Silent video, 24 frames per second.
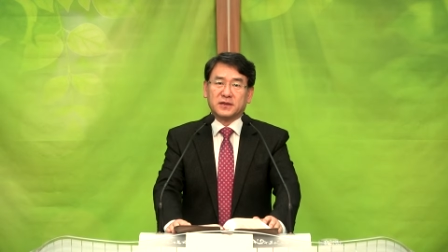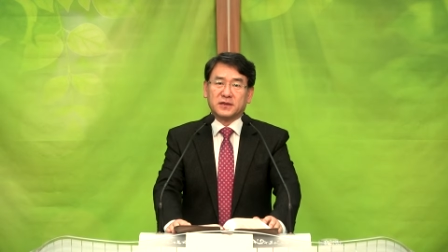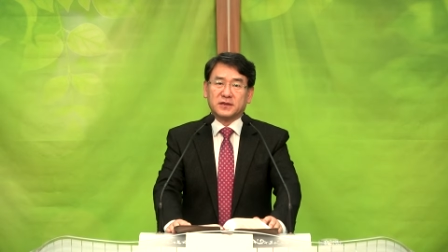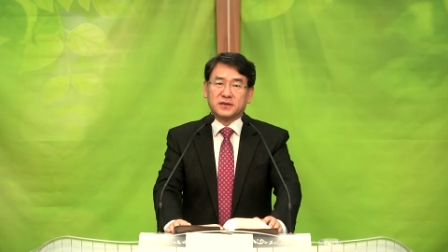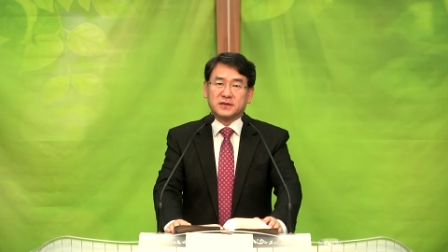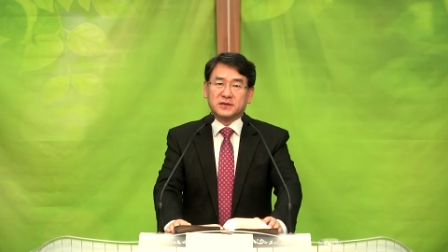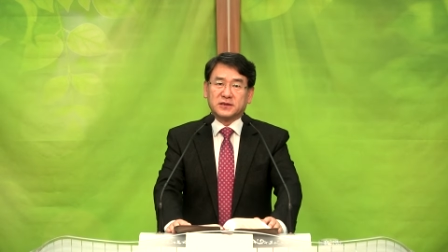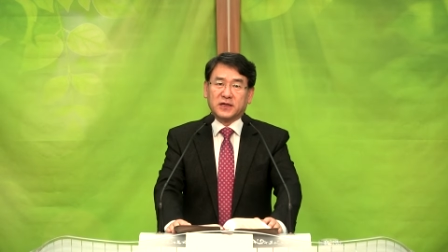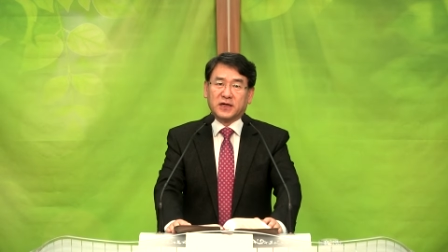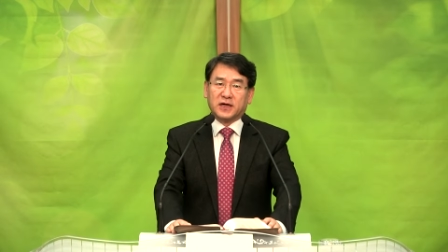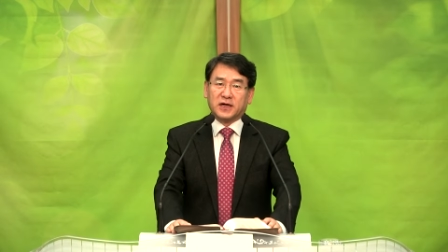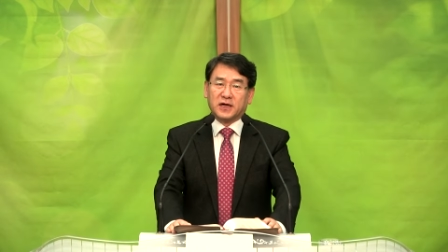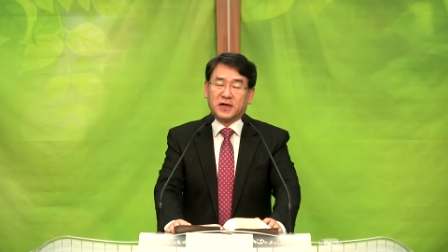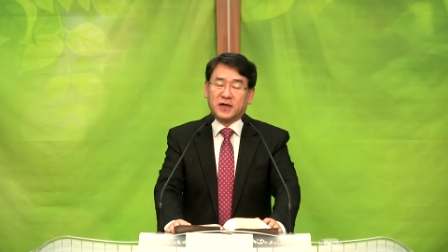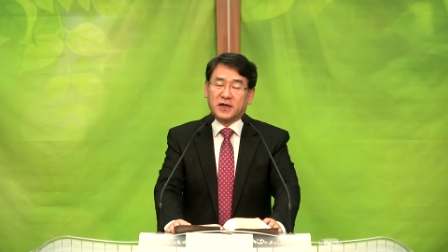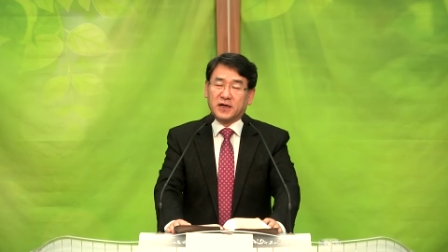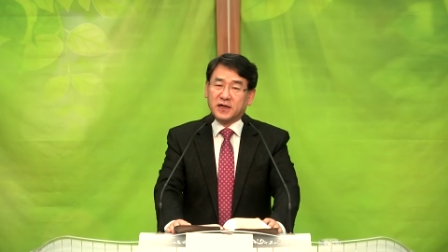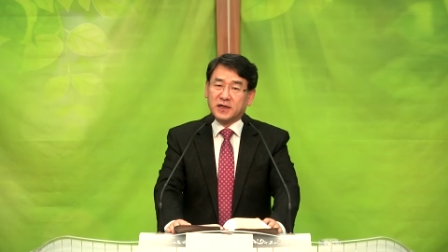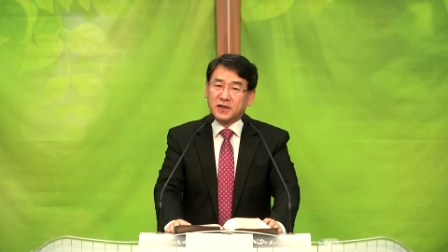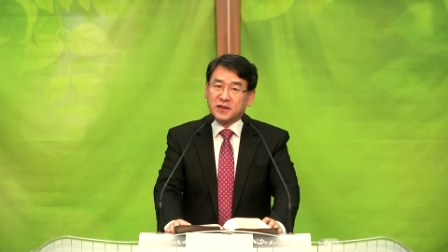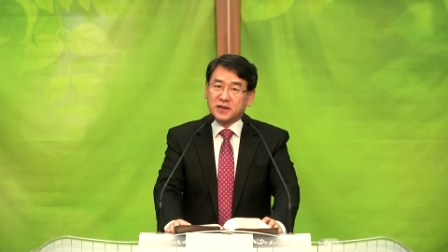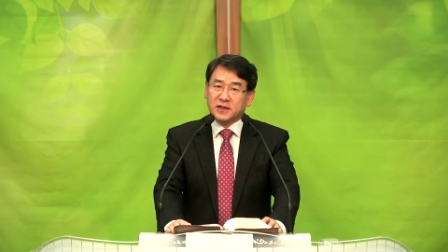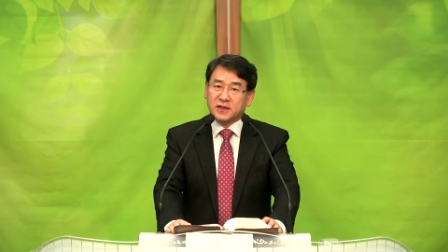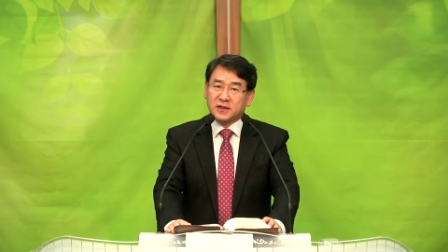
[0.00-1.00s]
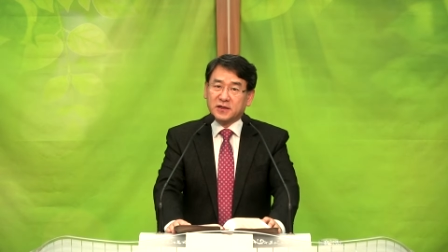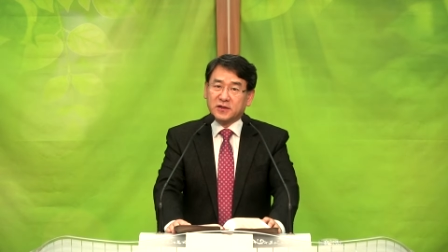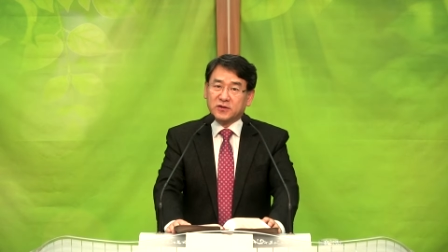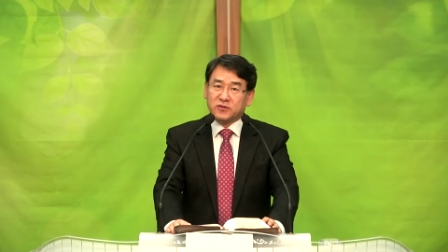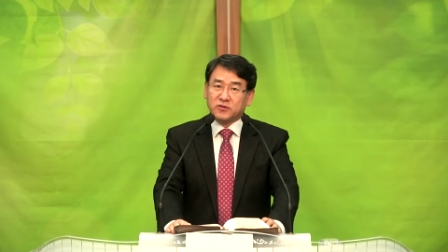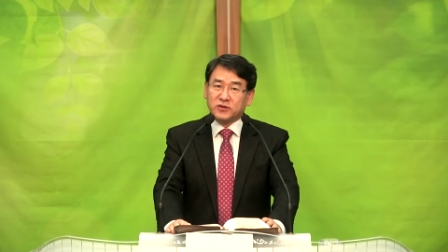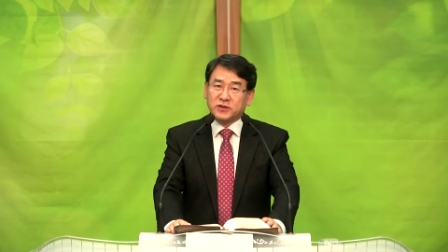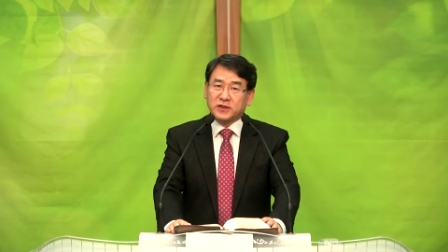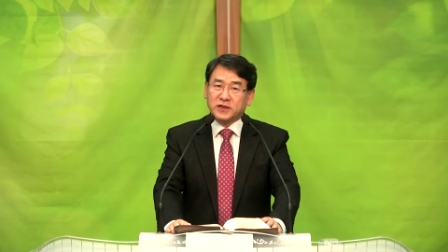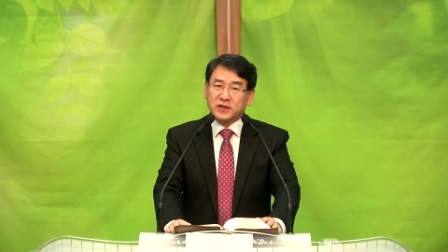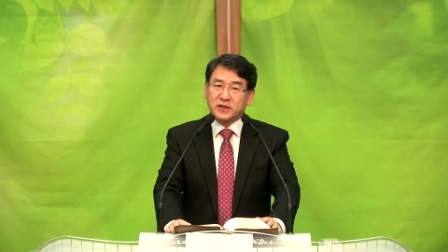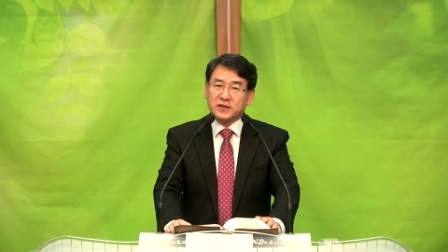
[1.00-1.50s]
자,
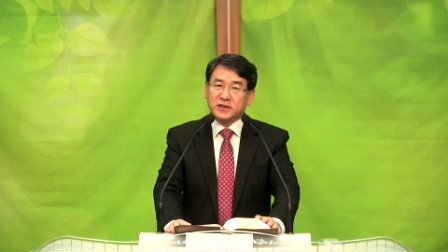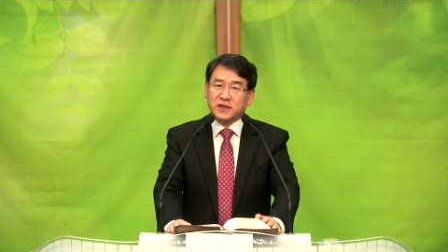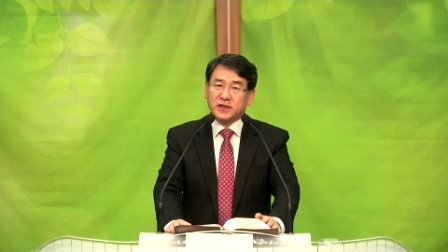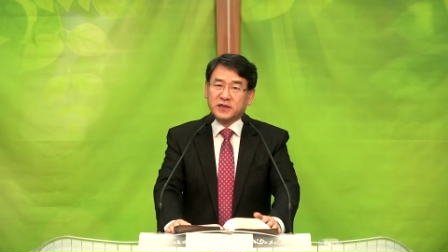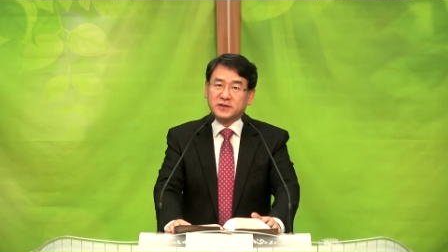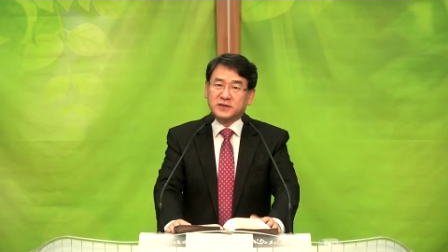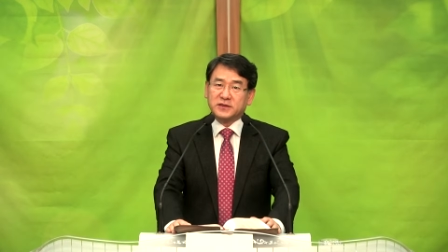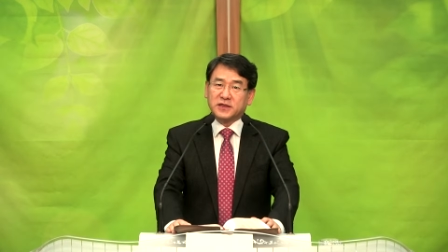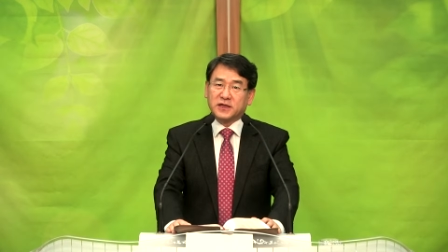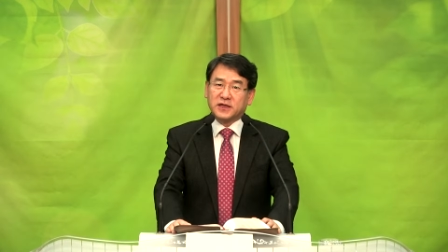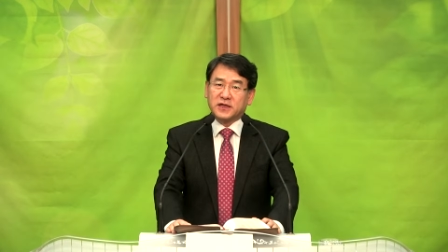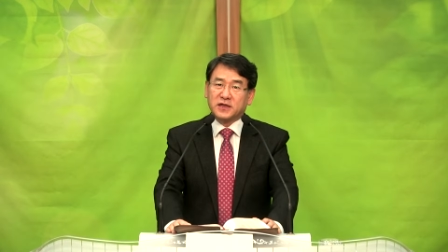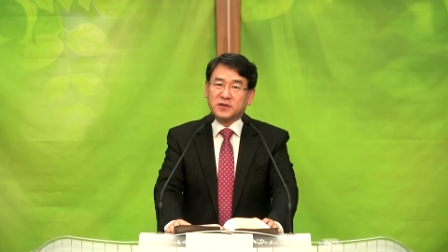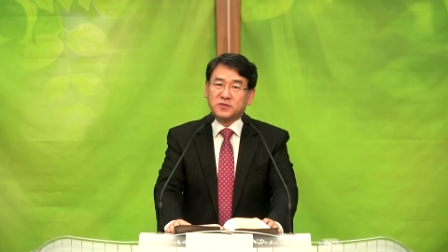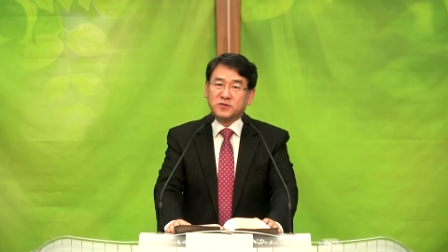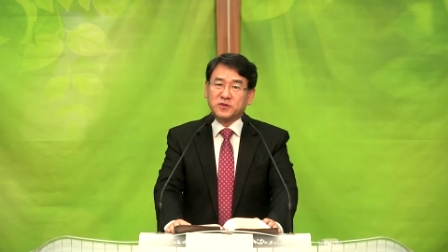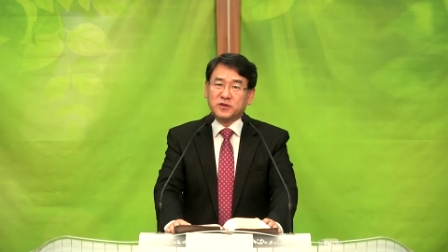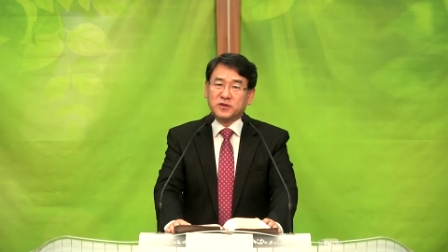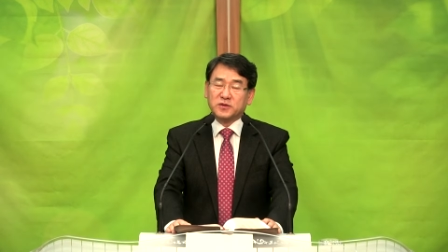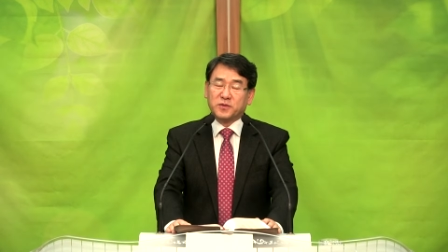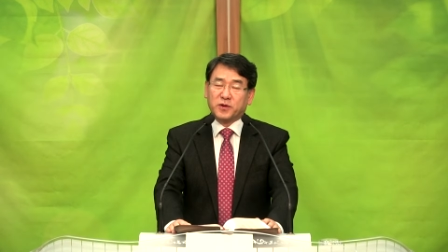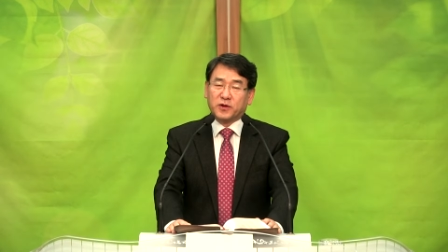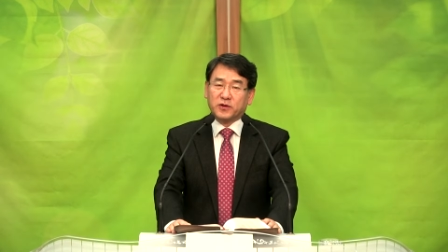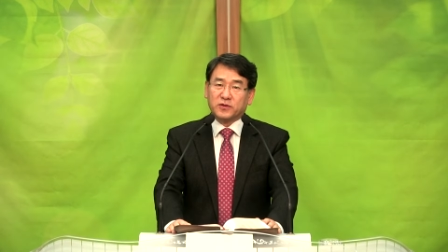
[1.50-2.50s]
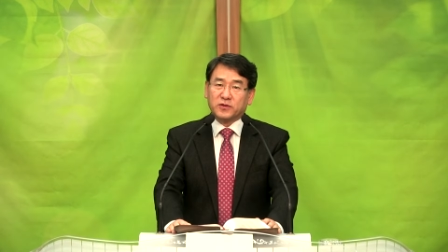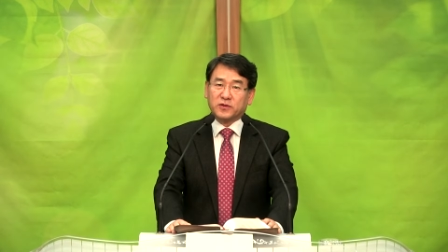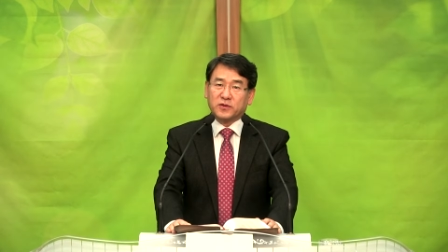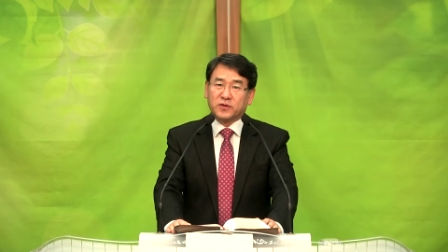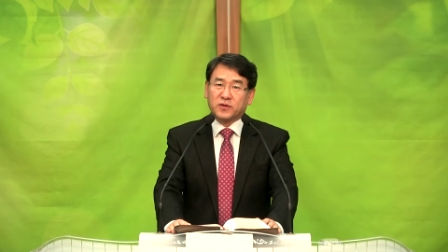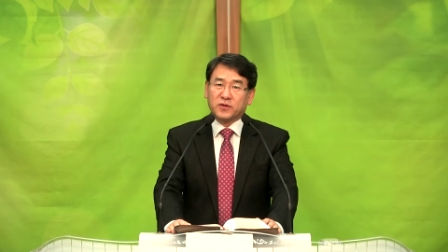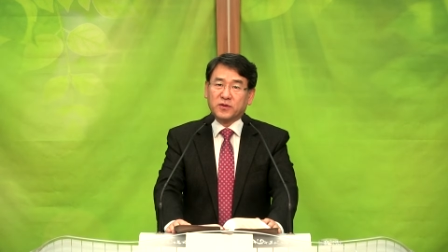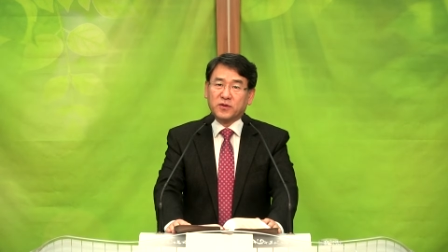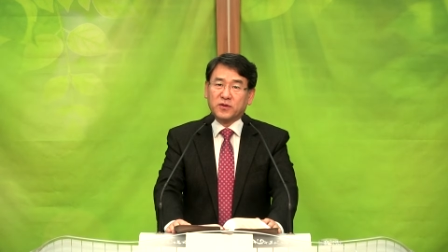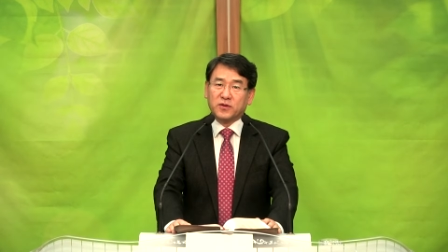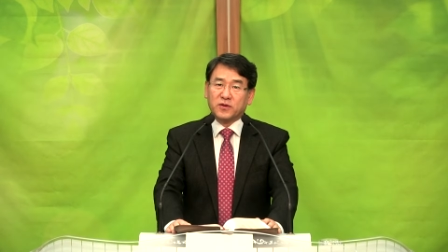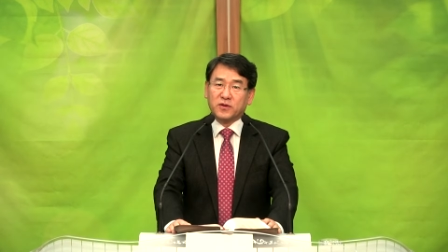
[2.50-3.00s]
우리가 옛사람을
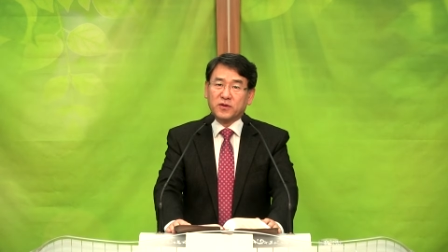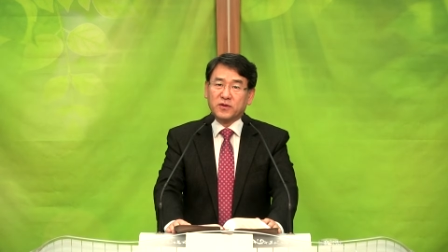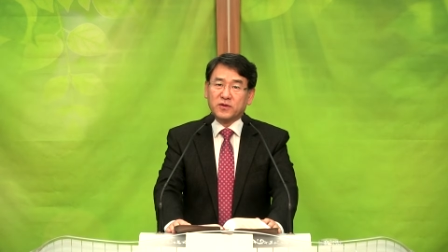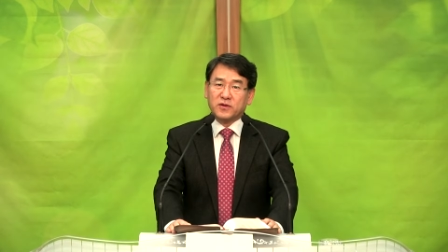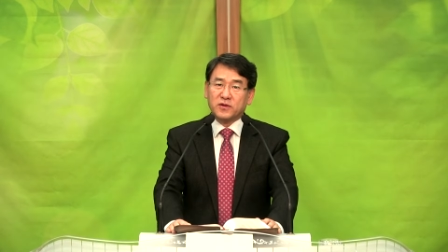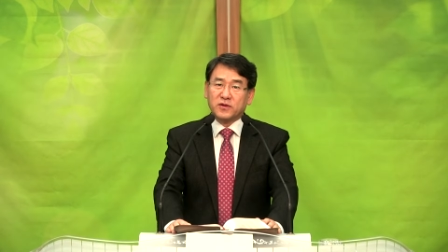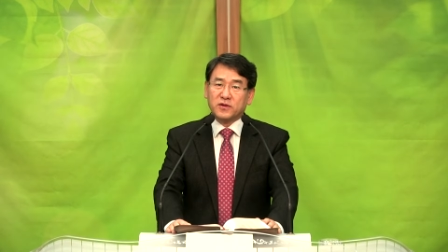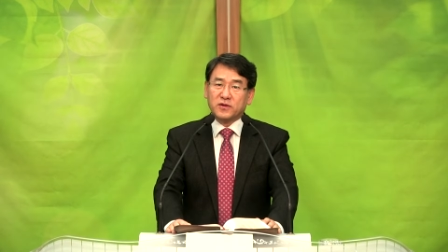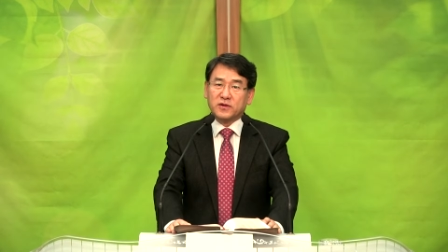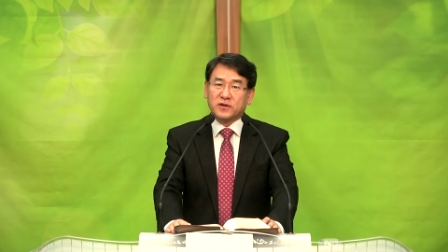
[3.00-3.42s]
벗고